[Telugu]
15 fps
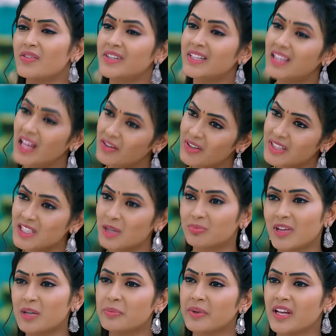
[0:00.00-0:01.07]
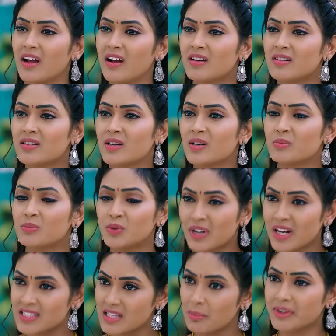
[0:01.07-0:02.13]
అవన్నీ తర్వాత చెప్తాను ప్రియా
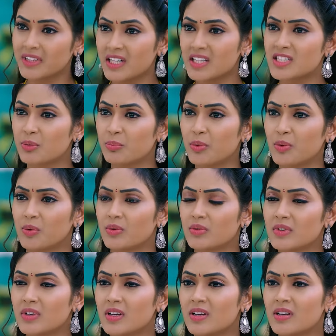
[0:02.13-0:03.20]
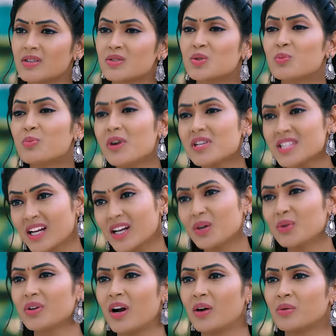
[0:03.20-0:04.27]
ముందు నాకు సమాధానం చెప్పు సుబ్బు
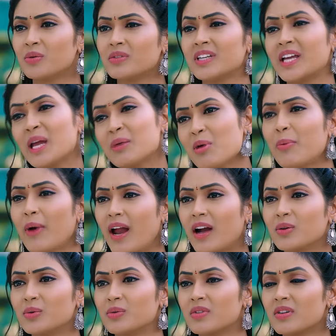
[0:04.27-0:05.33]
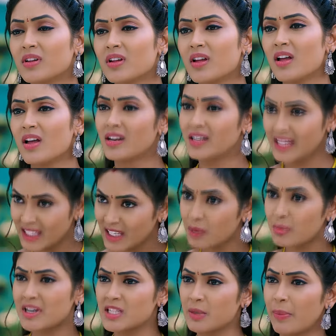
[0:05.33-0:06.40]
అసలు ఎక్కడున్నాడు ఏమైపోయాడు
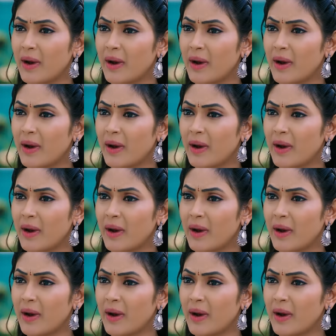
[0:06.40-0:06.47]
నీకేమైనా